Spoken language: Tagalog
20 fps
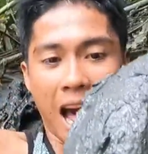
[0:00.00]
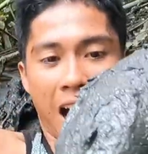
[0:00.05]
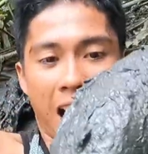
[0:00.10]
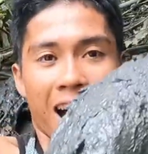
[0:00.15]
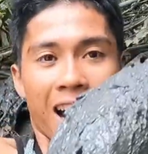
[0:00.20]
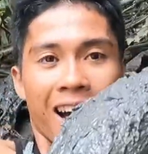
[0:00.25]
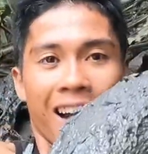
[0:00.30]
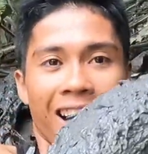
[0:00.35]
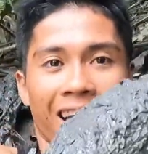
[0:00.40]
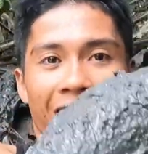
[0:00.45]

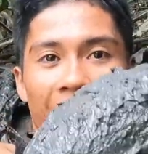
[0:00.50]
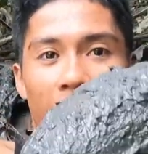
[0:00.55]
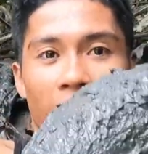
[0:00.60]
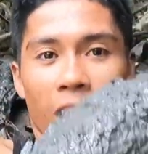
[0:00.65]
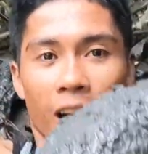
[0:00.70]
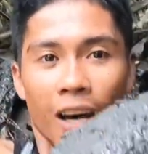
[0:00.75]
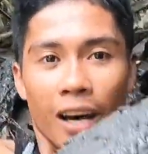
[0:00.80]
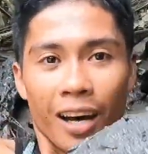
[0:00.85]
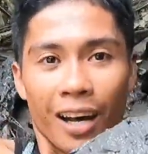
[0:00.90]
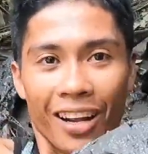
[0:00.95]
Angkoy!
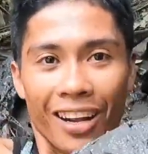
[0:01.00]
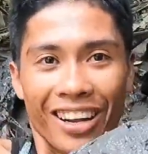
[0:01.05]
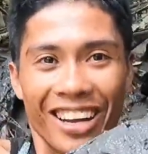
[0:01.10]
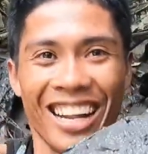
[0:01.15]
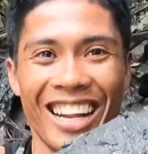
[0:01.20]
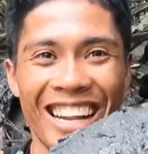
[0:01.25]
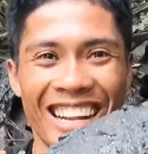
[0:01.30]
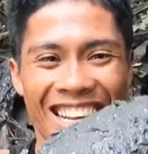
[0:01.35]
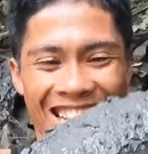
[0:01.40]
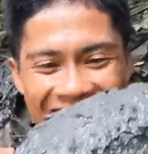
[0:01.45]

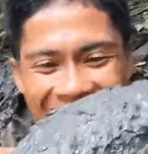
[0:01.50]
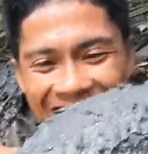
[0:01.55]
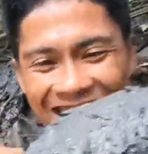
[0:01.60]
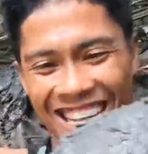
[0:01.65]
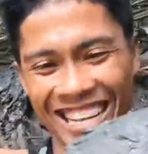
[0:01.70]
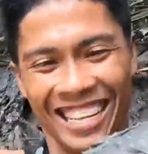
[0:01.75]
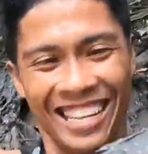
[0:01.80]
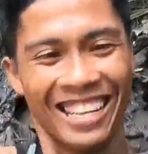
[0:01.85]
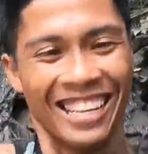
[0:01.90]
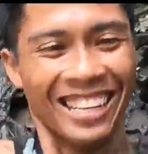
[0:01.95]
Angkoy!
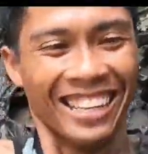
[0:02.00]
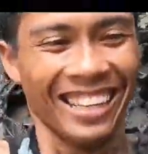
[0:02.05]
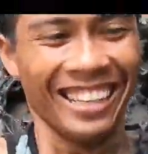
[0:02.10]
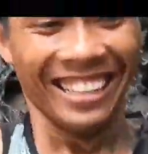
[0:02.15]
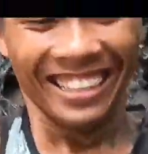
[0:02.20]
Grabe na ko